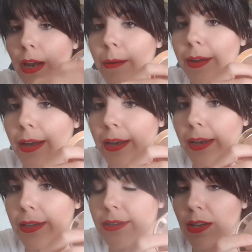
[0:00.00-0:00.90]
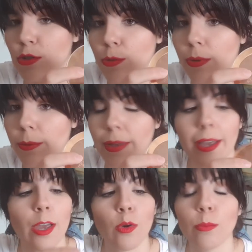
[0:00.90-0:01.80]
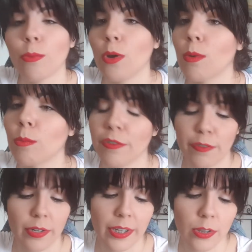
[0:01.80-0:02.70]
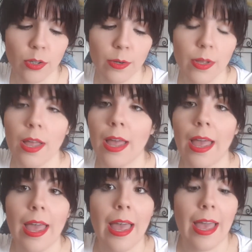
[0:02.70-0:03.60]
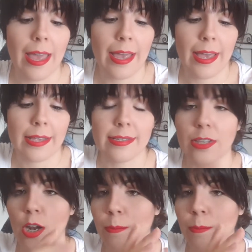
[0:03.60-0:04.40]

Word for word: La verdad es que está súper bien, es un polvo muy finito. Eh, si te